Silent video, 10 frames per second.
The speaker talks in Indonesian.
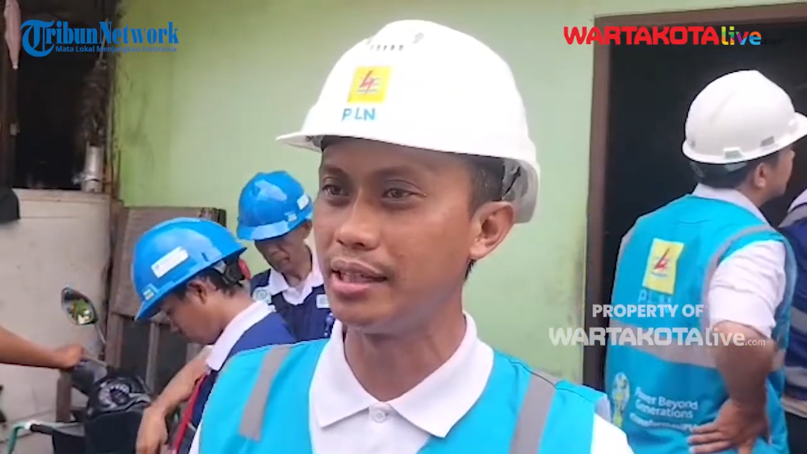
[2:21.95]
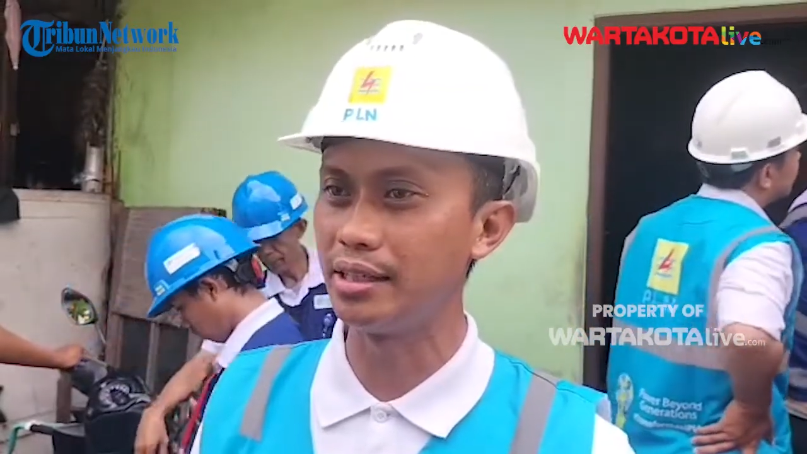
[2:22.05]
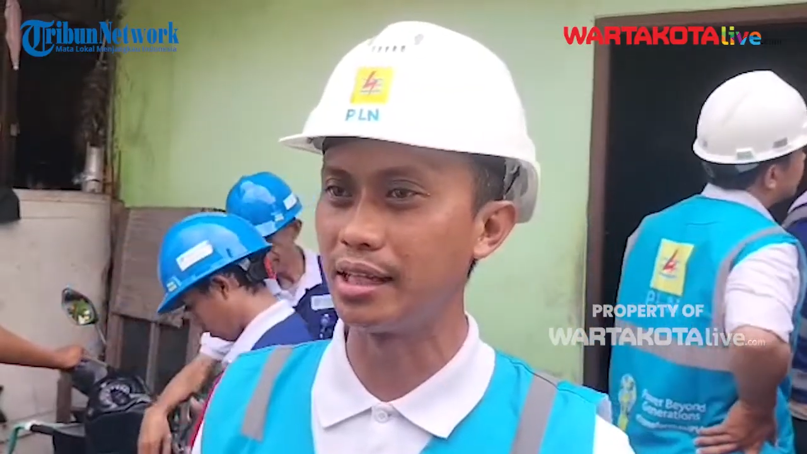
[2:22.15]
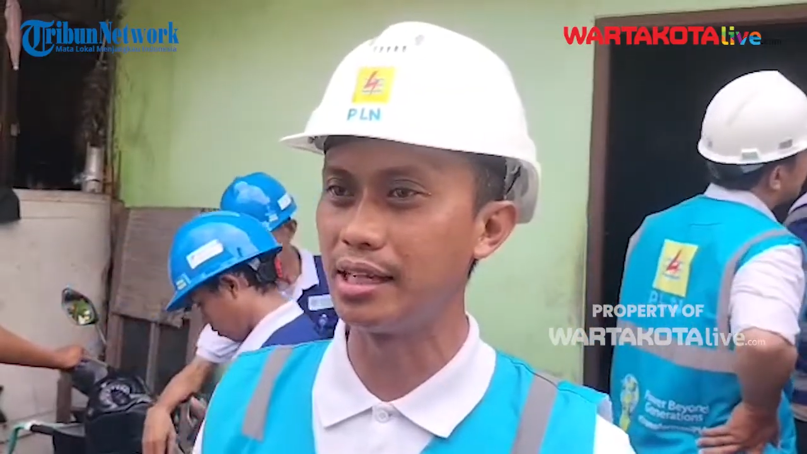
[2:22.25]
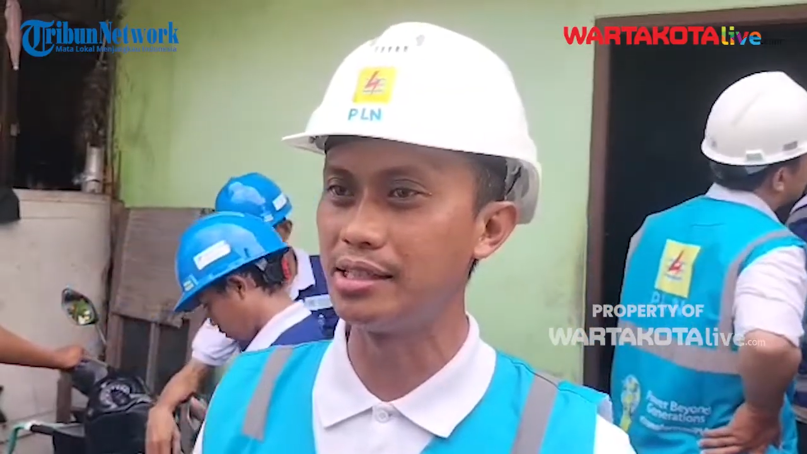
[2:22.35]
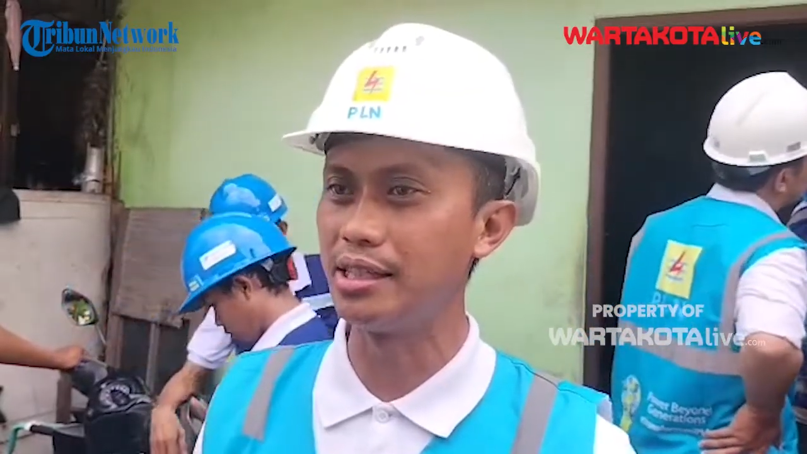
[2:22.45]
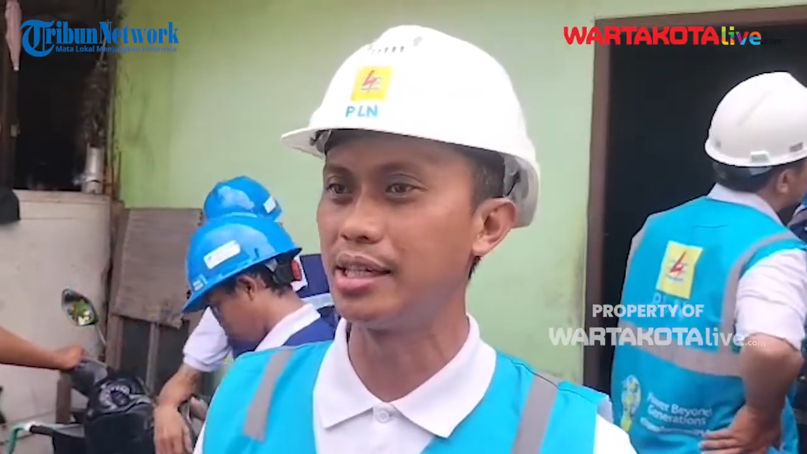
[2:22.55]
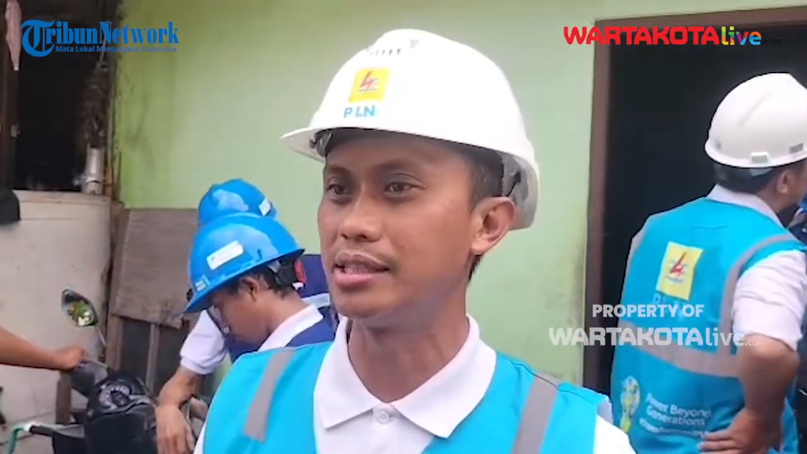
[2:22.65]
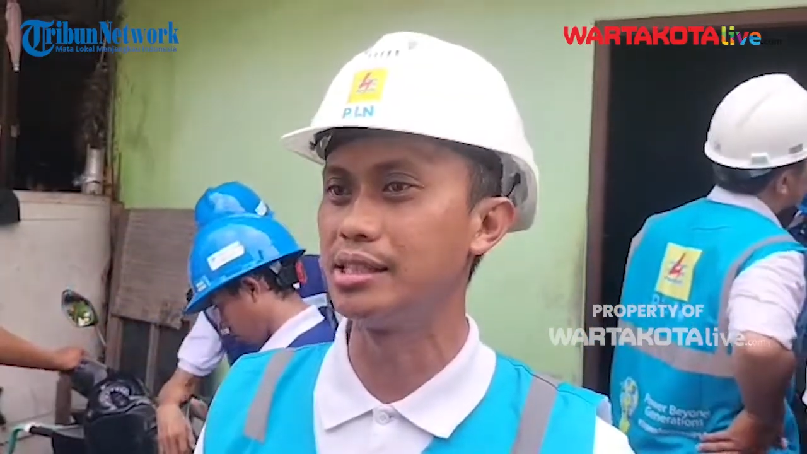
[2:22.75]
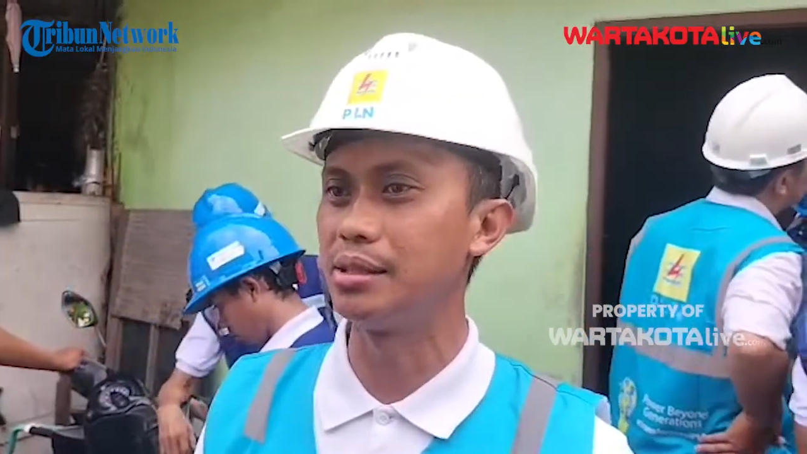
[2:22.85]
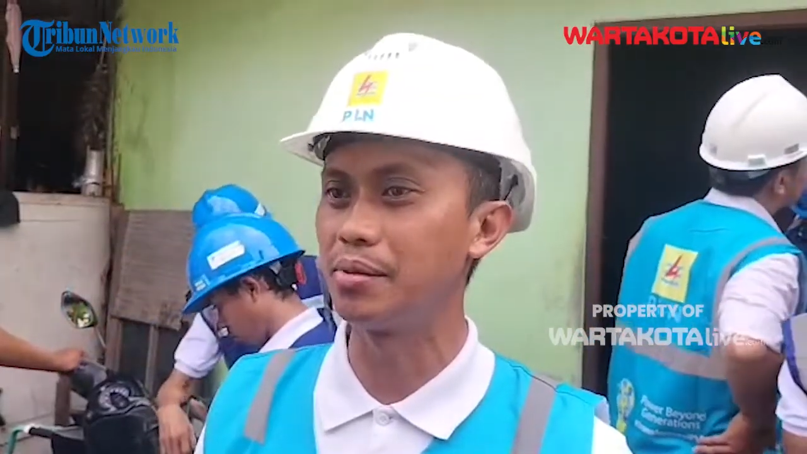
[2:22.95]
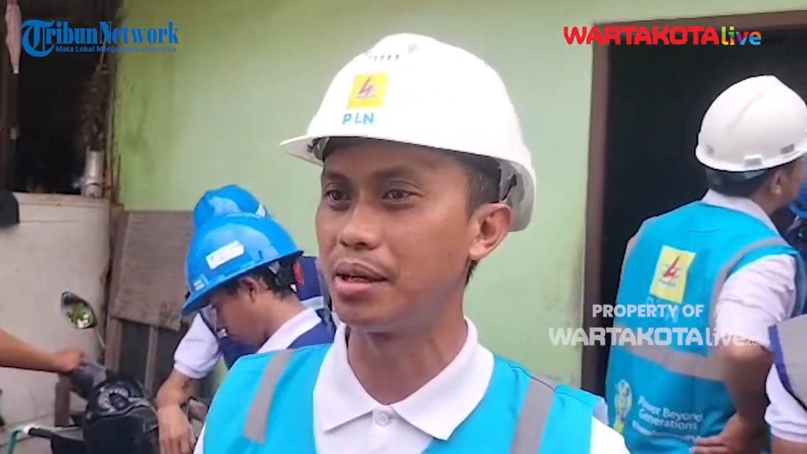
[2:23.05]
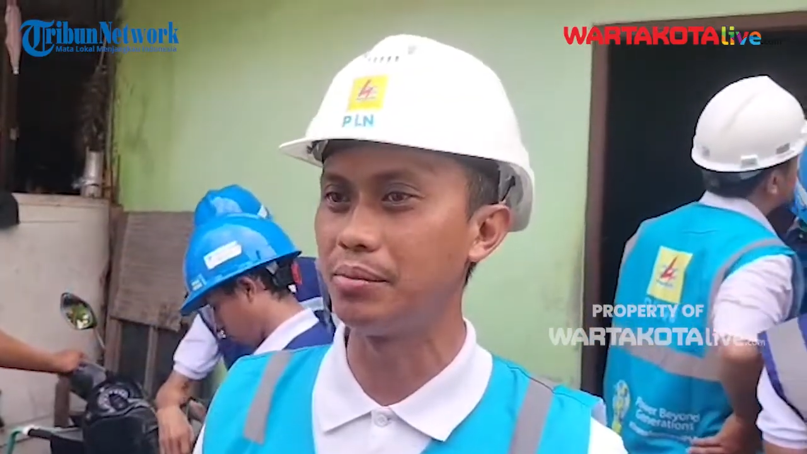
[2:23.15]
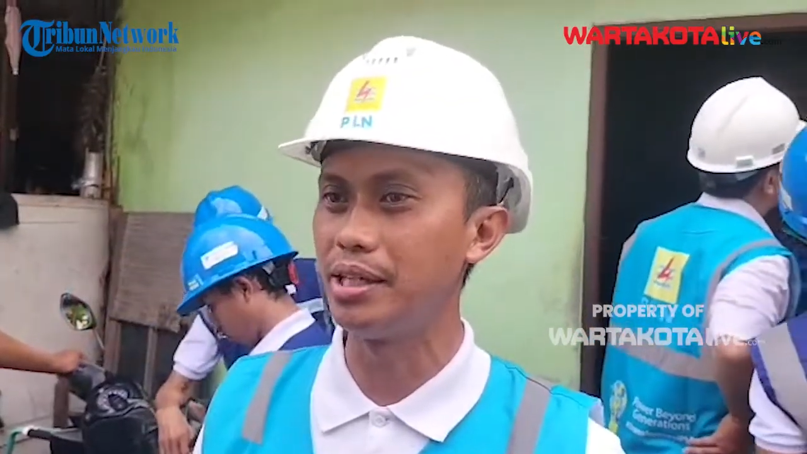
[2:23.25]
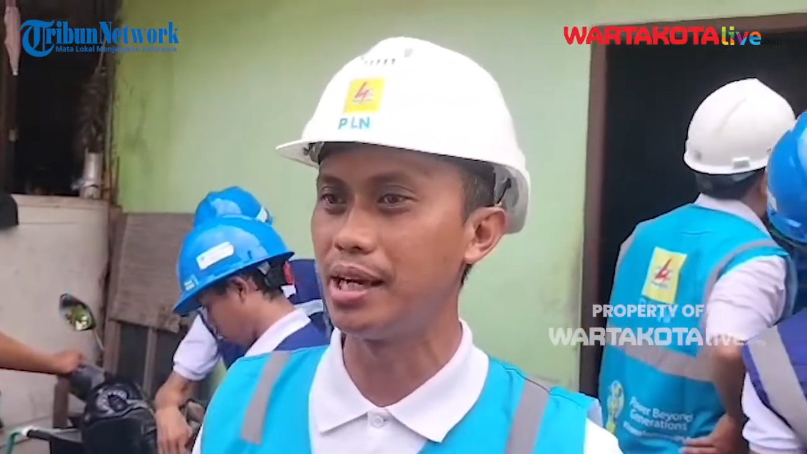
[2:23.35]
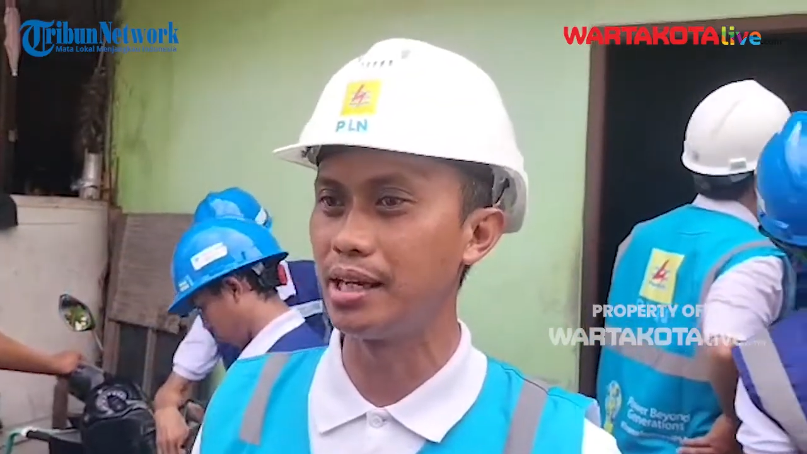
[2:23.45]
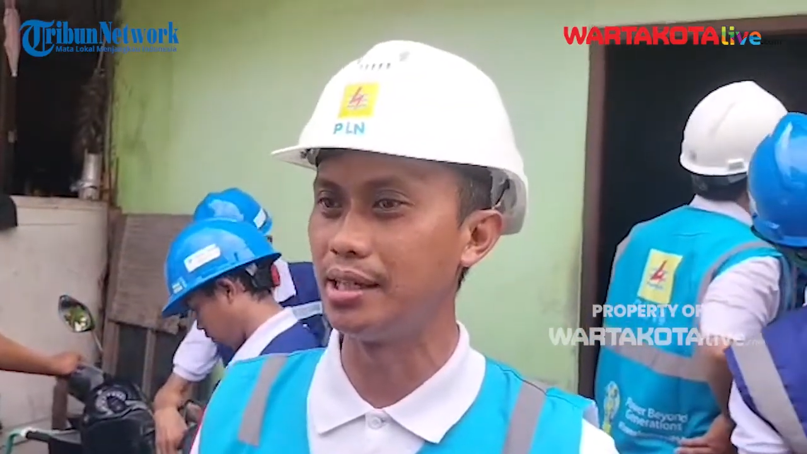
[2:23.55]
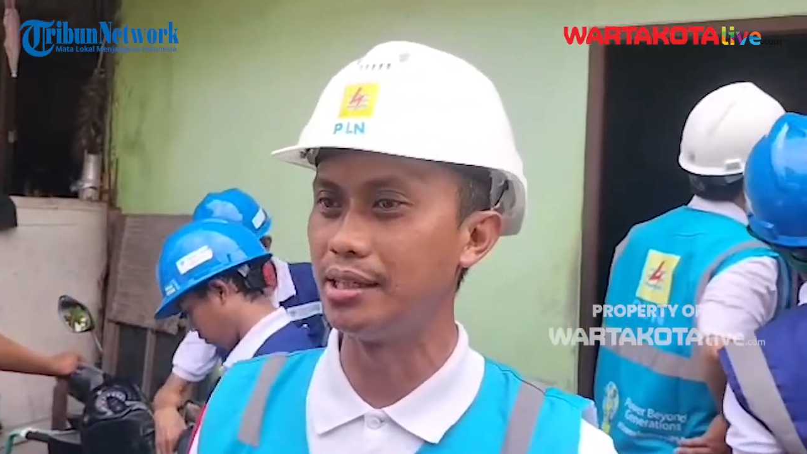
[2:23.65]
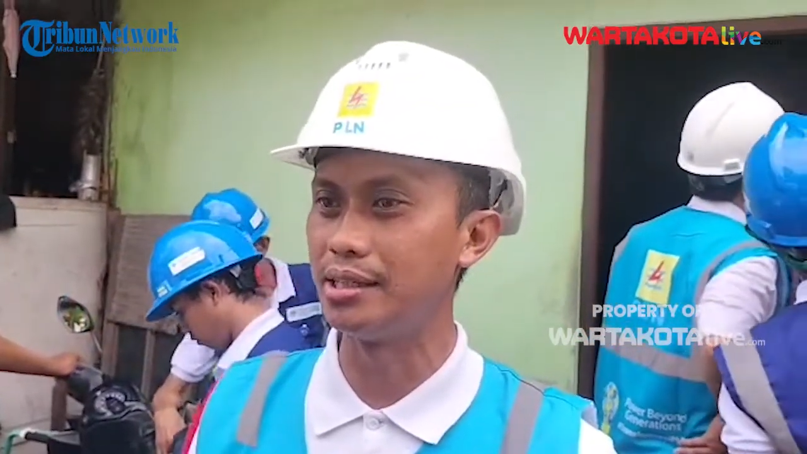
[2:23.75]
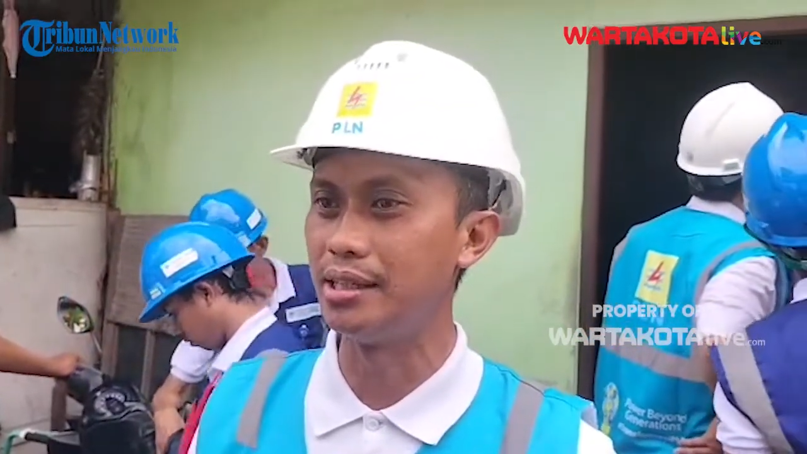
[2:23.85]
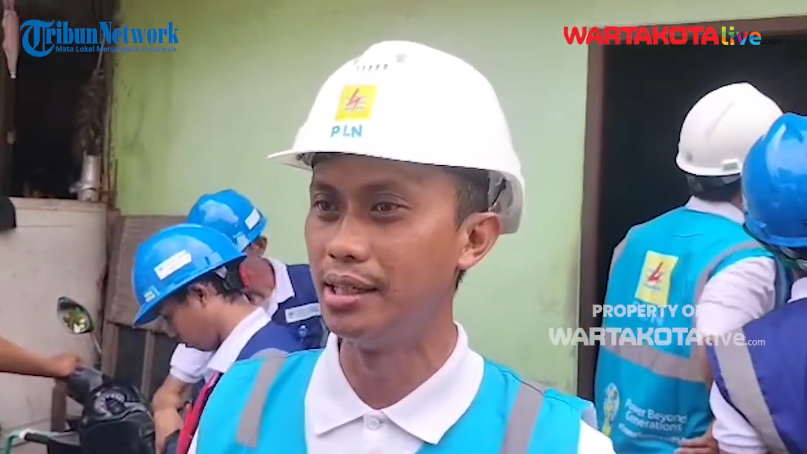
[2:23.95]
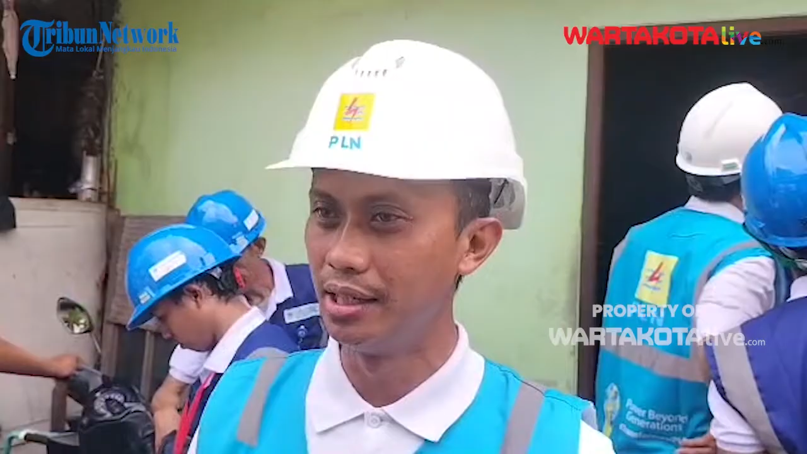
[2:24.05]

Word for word: terintegrasi dengan sistem kami yang ada di